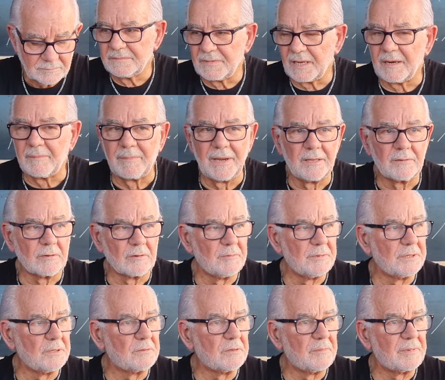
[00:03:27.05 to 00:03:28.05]
Ripeto,
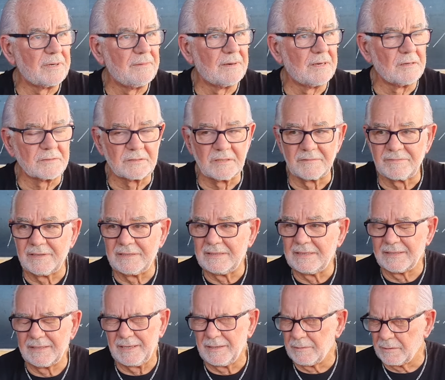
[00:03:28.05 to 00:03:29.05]
come ho detto prima, le nostre,
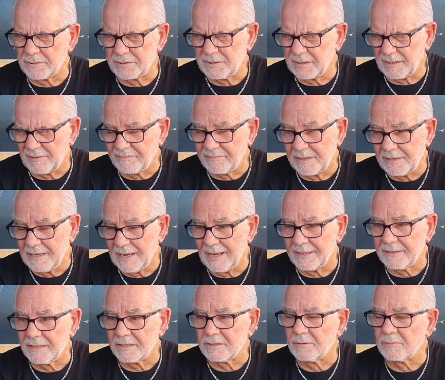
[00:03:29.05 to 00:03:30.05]
le nostre
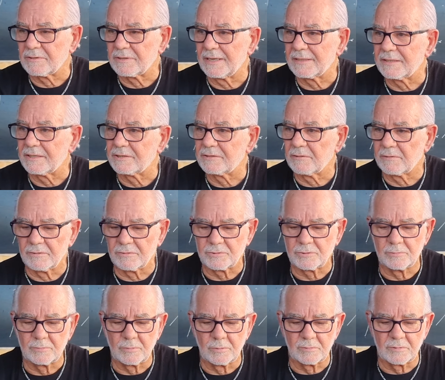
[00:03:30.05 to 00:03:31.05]
affiliate scusate, sono
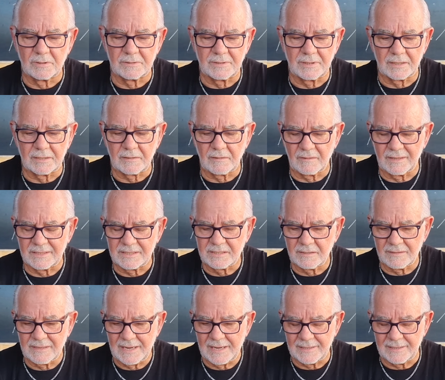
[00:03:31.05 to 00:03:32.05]
su tutto il territorio
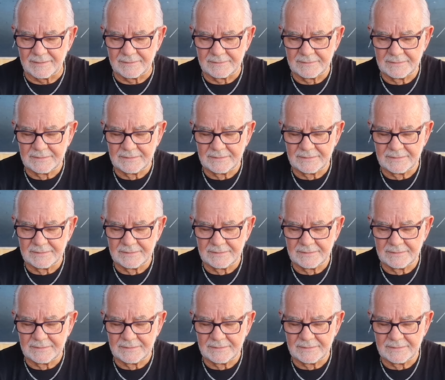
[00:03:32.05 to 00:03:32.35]
nazionale